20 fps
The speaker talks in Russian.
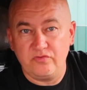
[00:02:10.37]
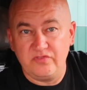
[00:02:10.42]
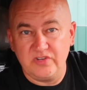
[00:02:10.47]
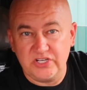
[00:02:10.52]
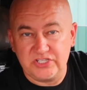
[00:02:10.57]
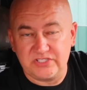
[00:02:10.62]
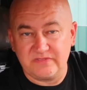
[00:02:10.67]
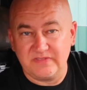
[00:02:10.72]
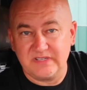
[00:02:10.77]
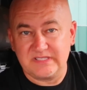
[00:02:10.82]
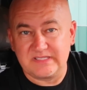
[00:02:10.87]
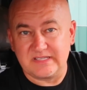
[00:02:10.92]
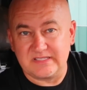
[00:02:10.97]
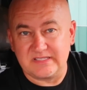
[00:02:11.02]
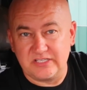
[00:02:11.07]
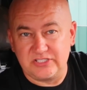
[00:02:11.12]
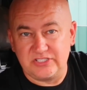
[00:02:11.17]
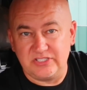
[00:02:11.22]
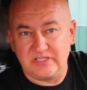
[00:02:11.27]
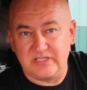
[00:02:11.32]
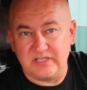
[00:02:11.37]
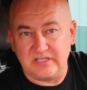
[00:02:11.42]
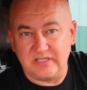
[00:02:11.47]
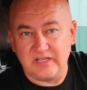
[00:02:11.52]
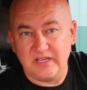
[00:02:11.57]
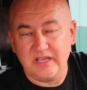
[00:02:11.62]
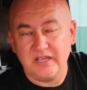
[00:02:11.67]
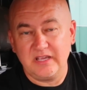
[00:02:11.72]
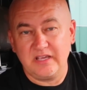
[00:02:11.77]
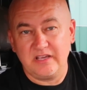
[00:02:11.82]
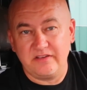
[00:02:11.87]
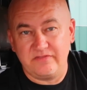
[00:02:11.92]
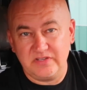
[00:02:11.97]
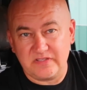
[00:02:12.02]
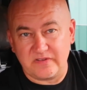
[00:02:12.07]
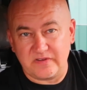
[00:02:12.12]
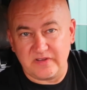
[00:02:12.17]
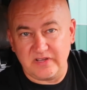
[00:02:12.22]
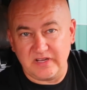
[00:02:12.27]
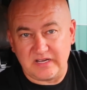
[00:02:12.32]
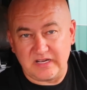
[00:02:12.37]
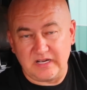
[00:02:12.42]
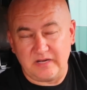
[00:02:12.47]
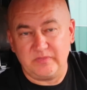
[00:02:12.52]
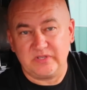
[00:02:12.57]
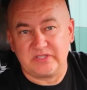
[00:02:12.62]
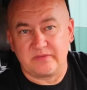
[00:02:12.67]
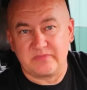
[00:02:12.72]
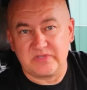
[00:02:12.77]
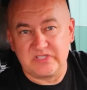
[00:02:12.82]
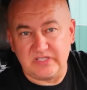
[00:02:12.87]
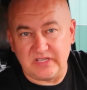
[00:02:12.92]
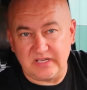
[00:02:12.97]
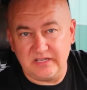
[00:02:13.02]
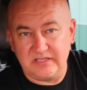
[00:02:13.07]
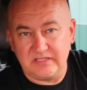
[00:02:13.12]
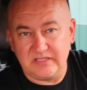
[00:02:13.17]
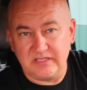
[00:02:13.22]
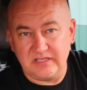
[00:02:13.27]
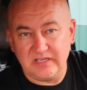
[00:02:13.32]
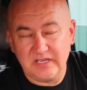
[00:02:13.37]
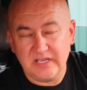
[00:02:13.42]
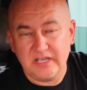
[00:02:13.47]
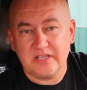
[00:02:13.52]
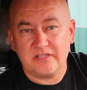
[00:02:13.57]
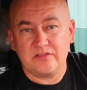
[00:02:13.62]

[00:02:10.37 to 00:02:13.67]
увеличивается значительно. И вы наверняка об этом знаете.